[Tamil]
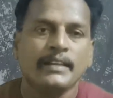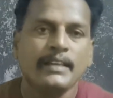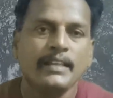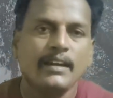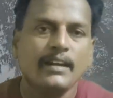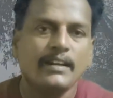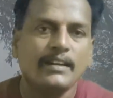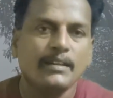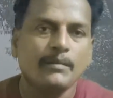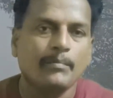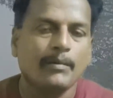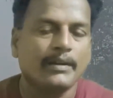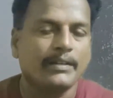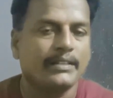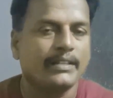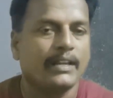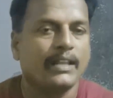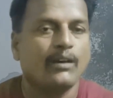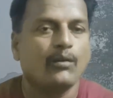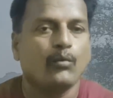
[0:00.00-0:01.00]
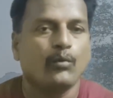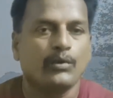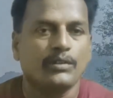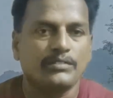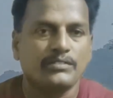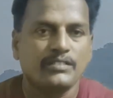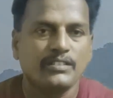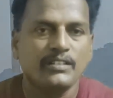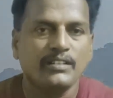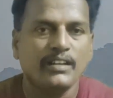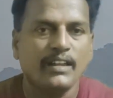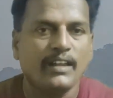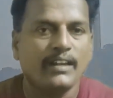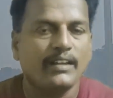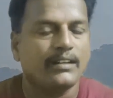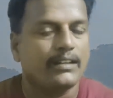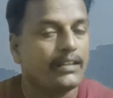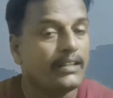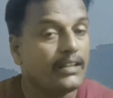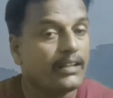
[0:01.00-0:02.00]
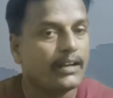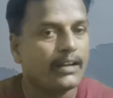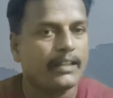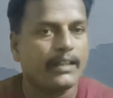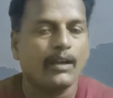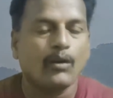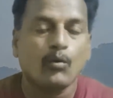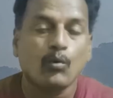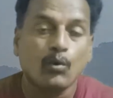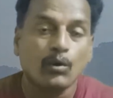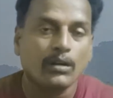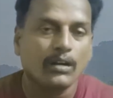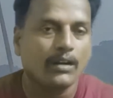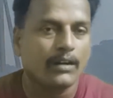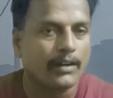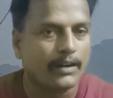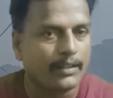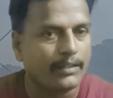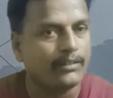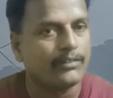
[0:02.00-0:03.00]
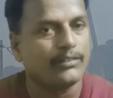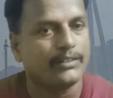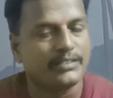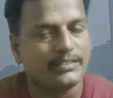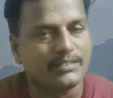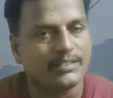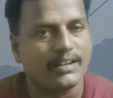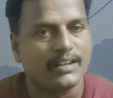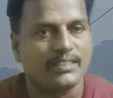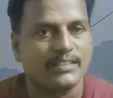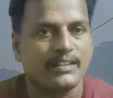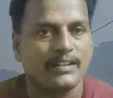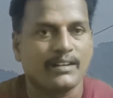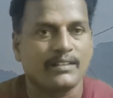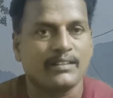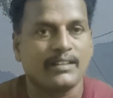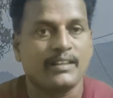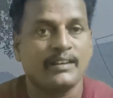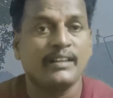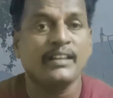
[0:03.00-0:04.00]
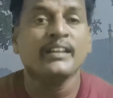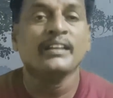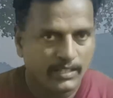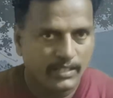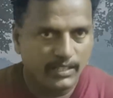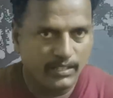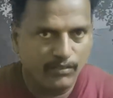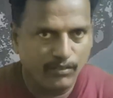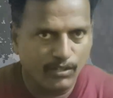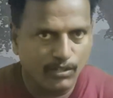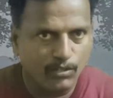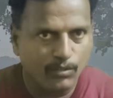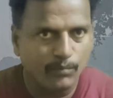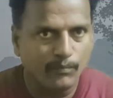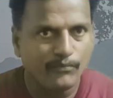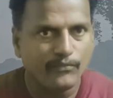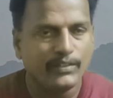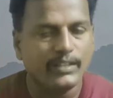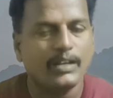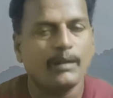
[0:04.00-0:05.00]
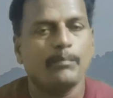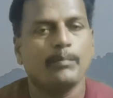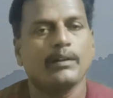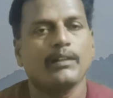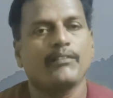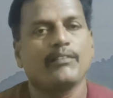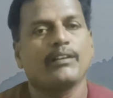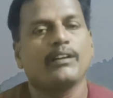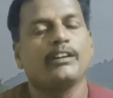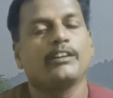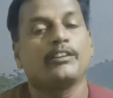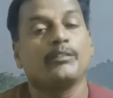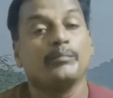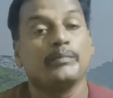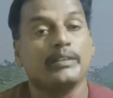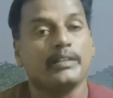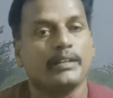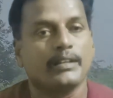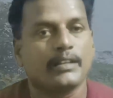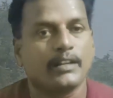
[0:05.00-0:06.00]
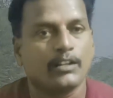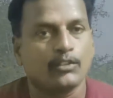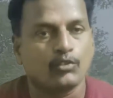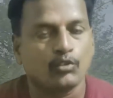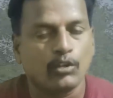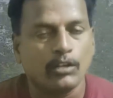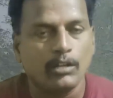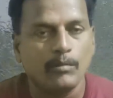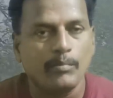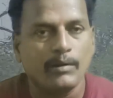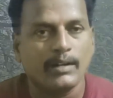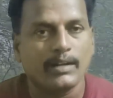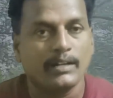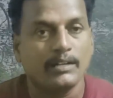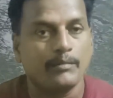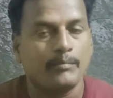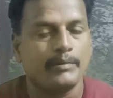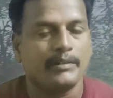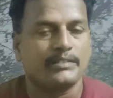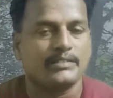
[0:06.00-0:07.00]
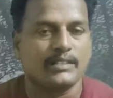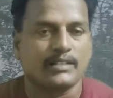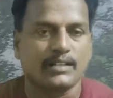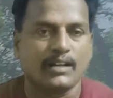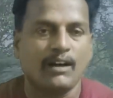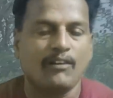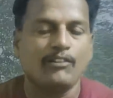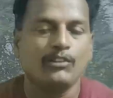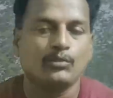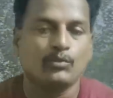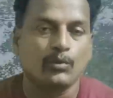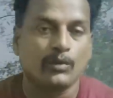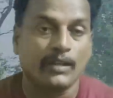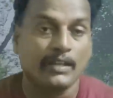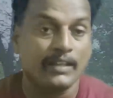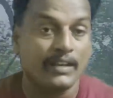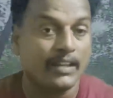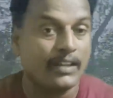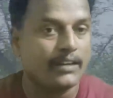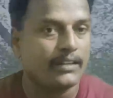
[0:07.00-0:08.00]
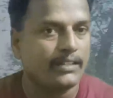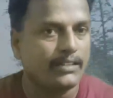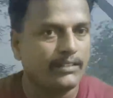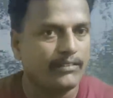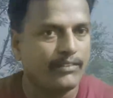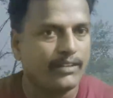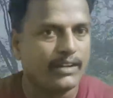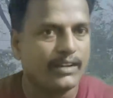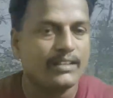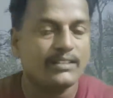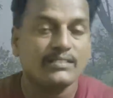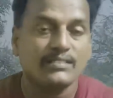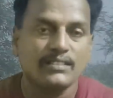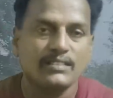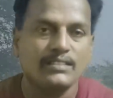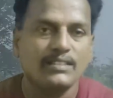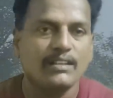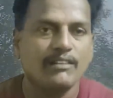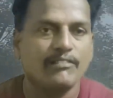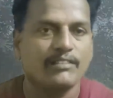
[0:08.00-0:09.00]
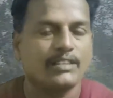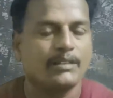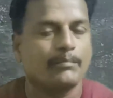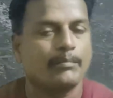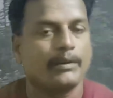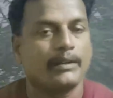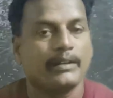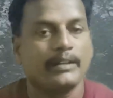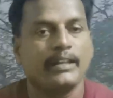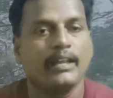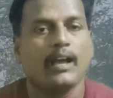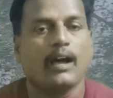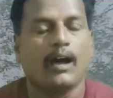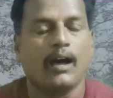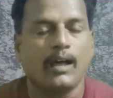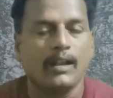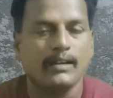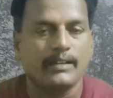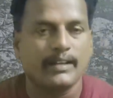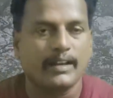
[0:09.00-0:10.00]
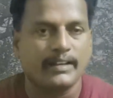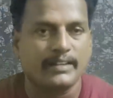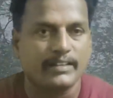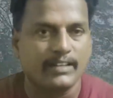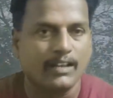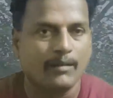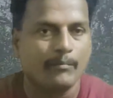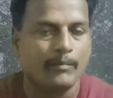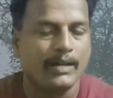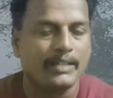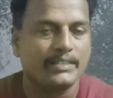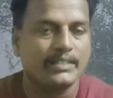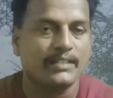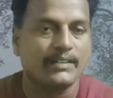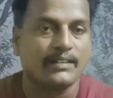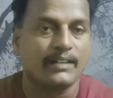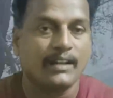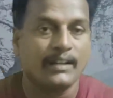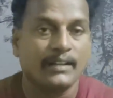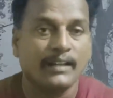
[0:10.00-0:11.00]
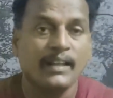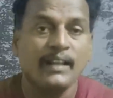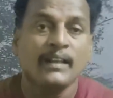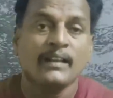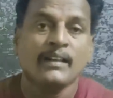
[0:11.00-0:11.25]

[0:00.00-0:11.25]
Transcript: ஈரட்டி பகுதியில் ஒரு சின்ன டீ கடை ஹோட்டல் கடையும் வச்சு நடத்திக்கிட்டு இருந்தார் இவருக்கும் வீரப்பன் அவர்களுக்கும் இருக்கிற தொடர்பை கண்டுபிடிச்ச காவல்துறையினர் இவரை சித்திரவதை பண்ணி ஆள்காட்டியாக மாற்றியிருக்காங்க